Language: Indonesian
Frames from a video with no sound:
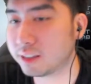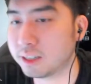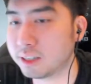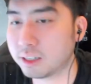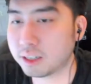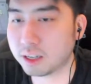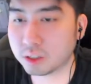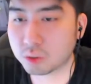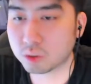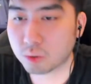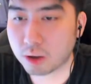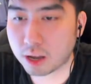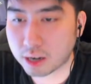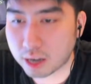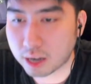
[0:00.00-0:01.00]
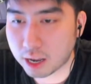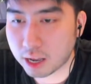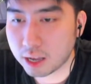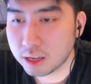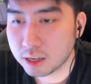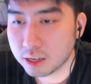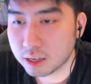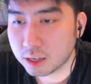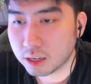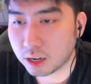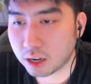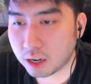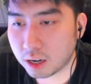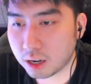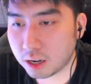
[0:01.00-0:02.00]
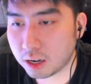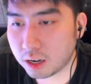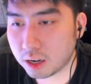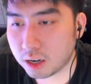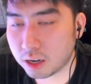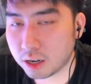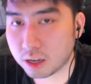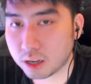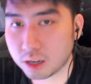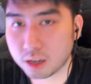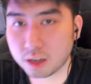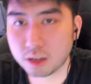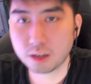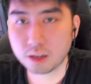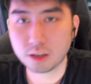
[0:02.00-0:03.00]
ya dengan suara uh,